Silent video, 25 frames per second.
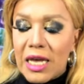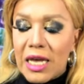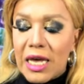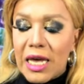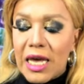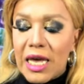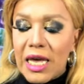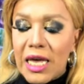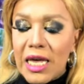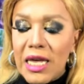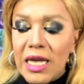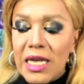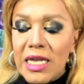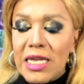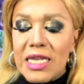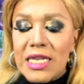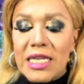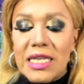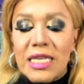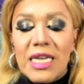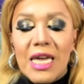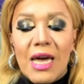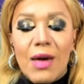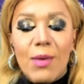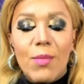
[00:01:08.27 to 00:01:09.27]
que
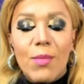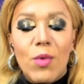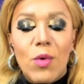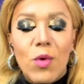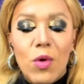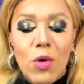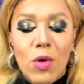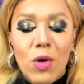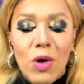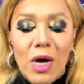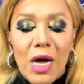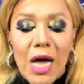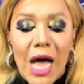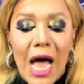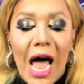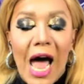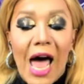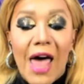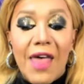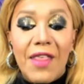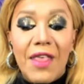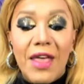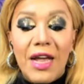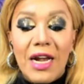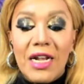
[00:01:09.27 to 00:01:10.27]
llamó
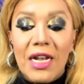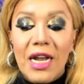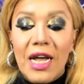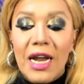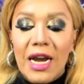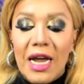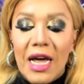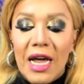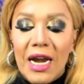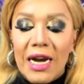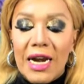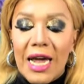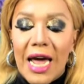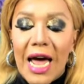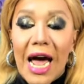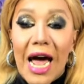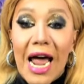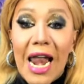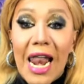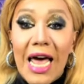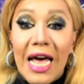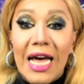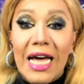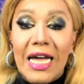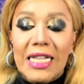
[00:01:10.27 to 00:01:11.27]
a declarar
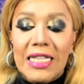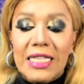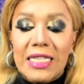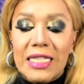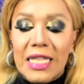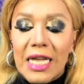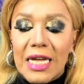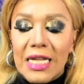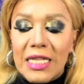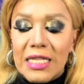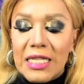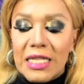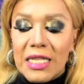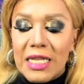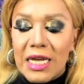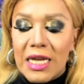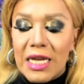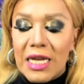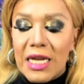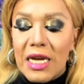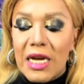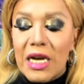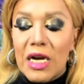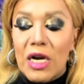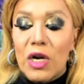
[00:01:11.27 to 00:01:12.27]
a la
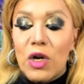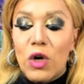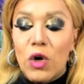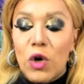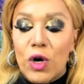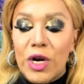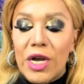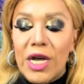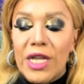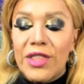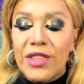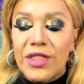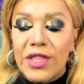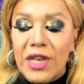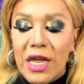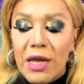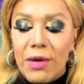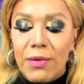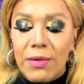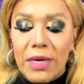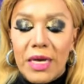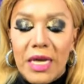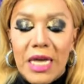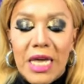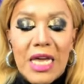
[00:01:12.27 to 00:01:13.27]
cantante Gloria
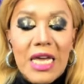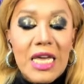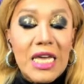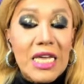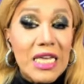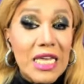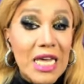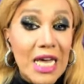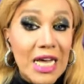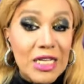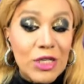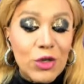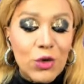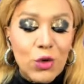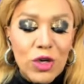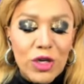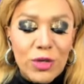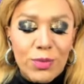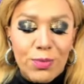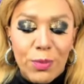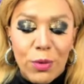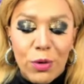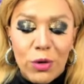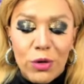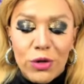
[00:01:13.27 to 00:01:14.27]
Trevi y a su
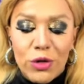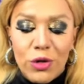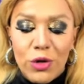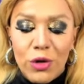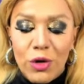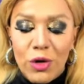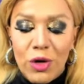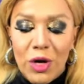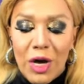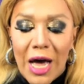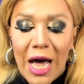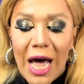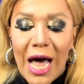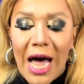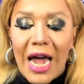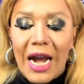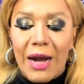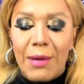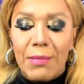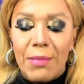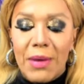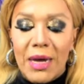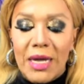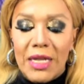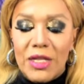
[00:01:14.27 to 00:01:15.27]
esposo
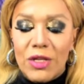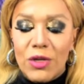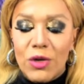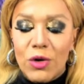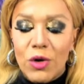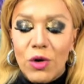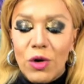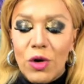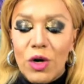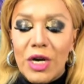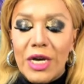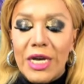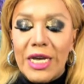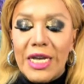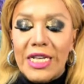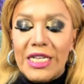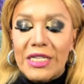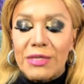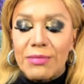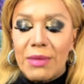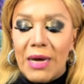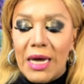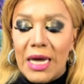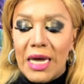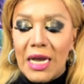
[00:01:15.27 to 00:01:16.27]
Armando
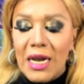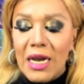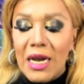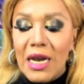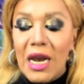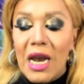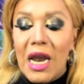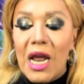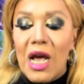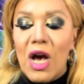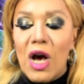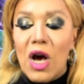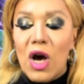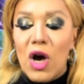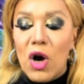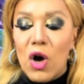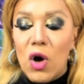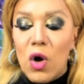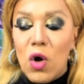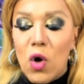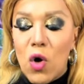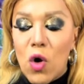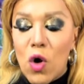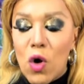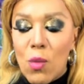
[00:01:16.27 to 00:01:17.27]
Ismael
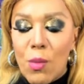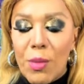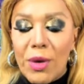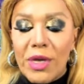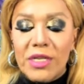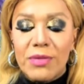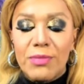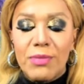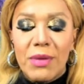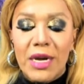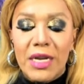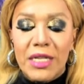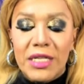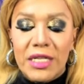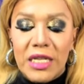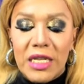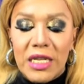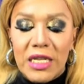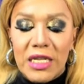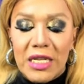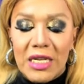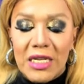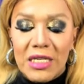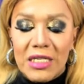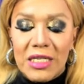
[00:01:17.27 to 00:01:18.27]
Gómez
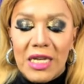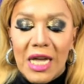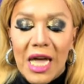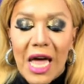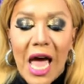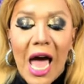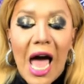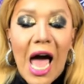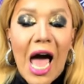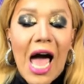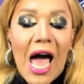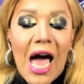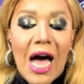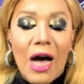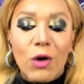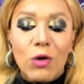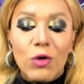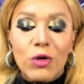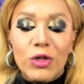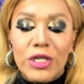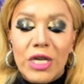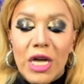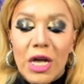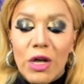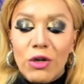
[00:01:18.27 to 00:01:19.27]
Martínez
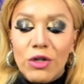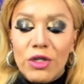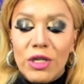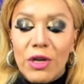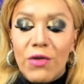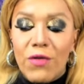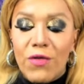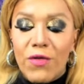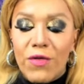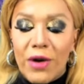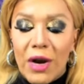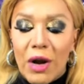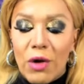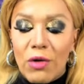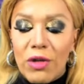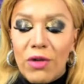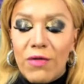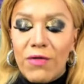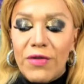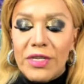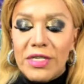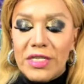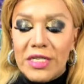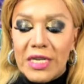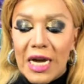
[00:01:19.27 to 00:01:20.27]
acusados de
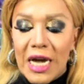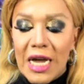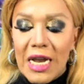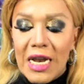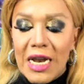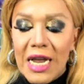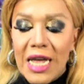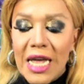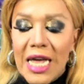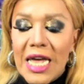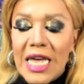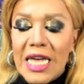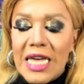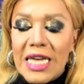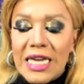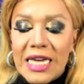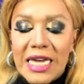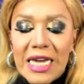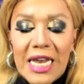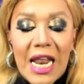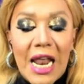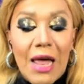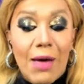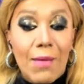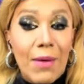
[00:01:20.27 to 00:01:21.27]
fraude fiscal
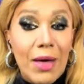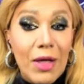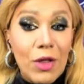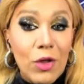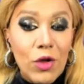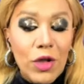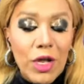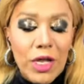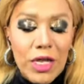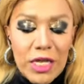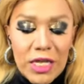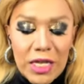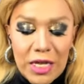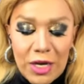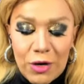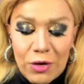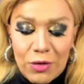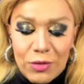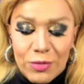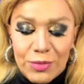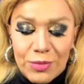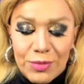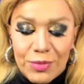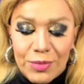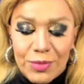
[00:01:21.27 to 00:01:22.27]
y lavado de dinero.